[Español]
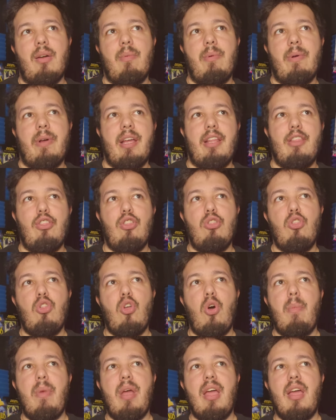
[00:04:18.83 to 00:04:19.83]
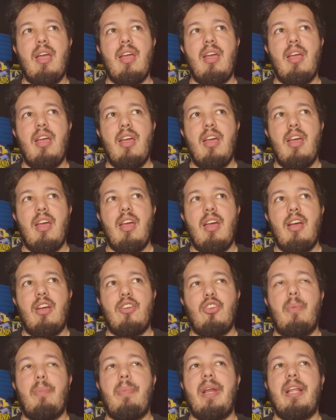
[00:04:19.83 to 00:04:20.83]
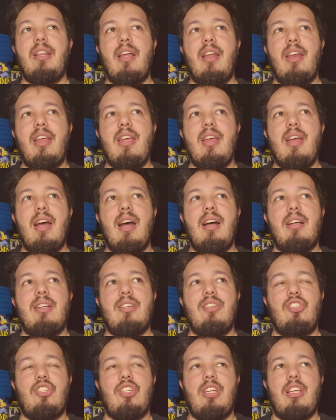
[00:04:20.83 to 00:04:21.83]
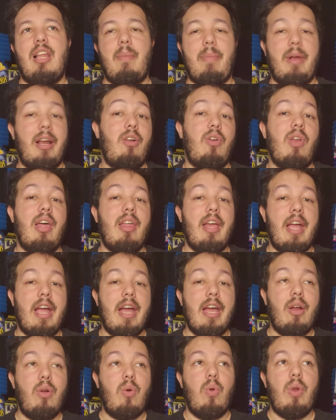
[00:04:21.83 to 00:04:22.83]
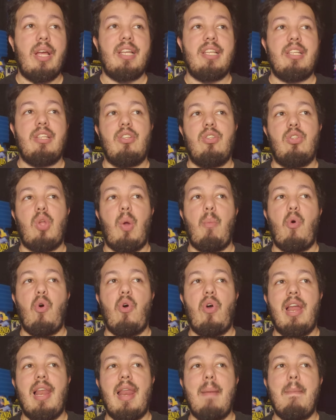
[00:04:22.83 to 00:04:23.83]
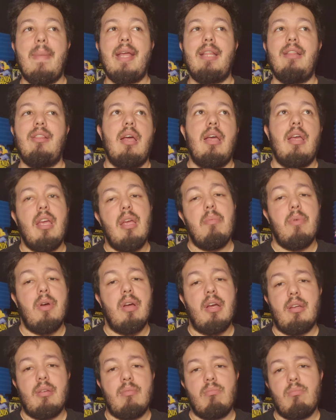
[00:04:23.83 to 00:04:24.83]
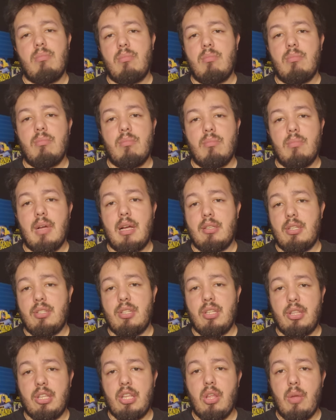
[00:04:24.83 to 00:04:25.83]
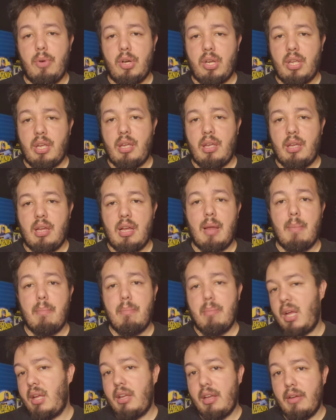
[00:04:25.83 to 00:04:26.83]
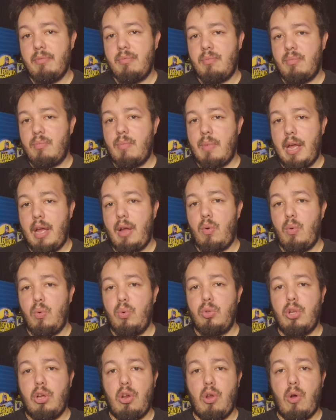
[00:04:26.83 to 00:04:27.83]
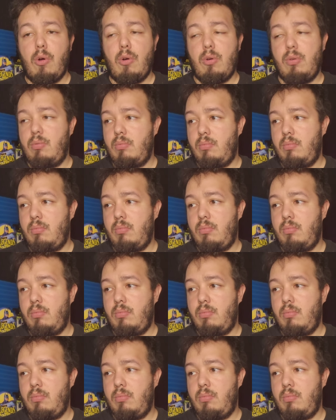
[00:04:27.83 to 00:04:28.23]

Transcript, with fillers: como que no me sorprendería si la película de Hércules tomó elementos. Y pues, hace sentido porque Alan Menken es uno de los